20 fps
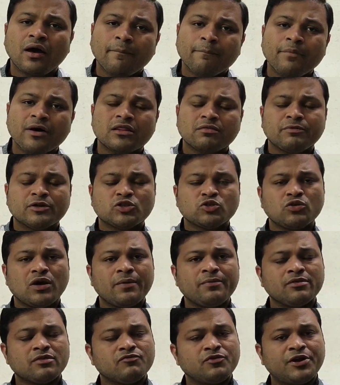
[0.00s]
बस बच्चों
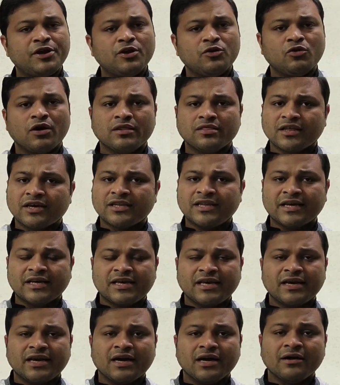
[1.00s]
आप इस वीडियो को अंत तक
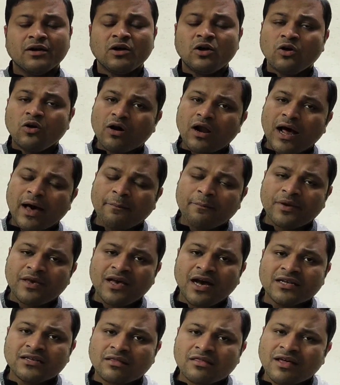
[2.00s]
देखिएगा और आपकी
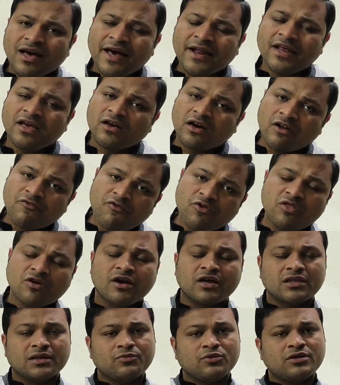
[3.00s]
आज सारी कंफ्यूजन
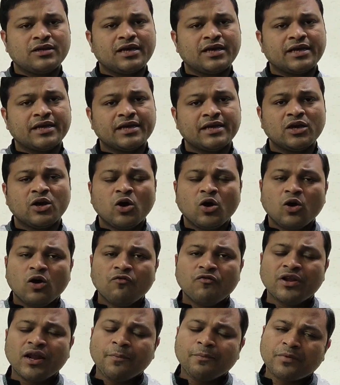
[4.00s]
खत्म हो जाएगी और
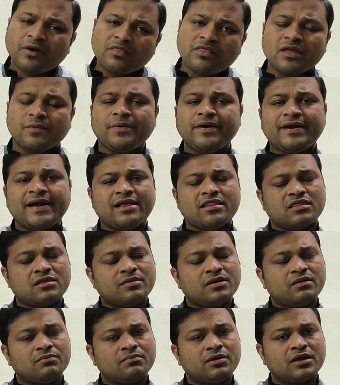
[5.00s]
फिर आप किसी भी
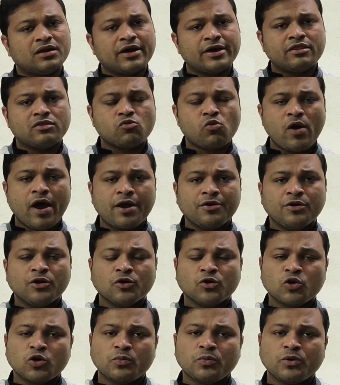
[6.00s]
डेसिमल नंबर का स्क्वायर रूट
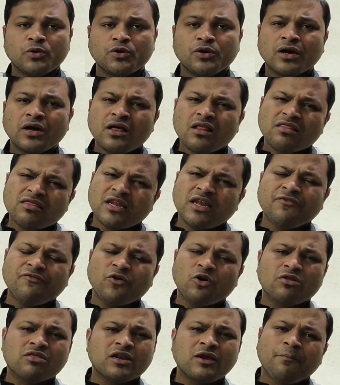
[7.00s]
और क्यूब रूट सिर्फ
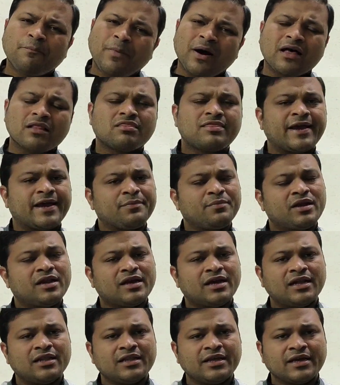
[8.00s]
और सिर्फ पांच सेकंड में
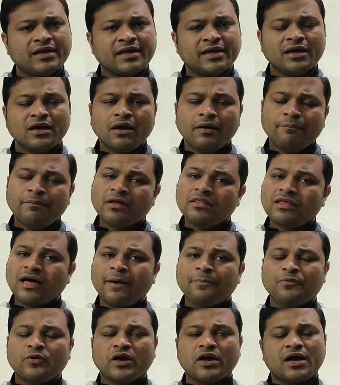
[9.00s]
निकाल देंगे बस
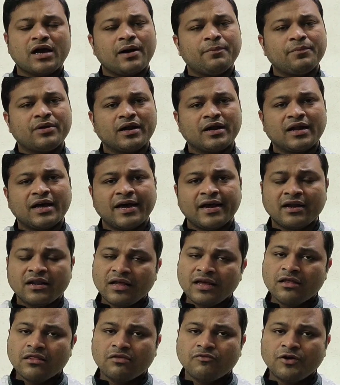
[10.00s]
आपको एक काम करना है
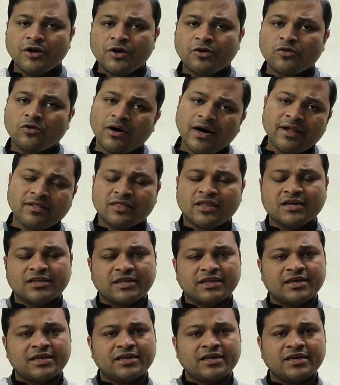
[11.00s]
इस वीडियो को अंत तक
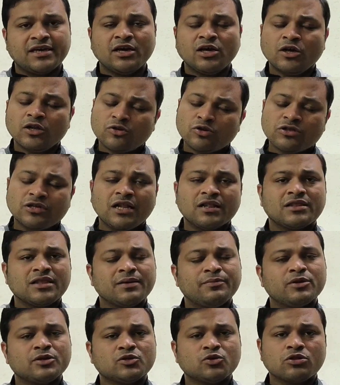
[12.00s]
देखिए तो चलते
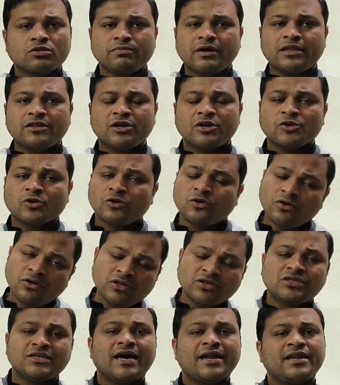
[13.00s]
हैं बच्चों उस मैथड को
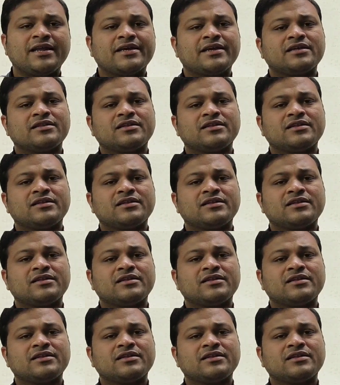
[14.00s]
जानने की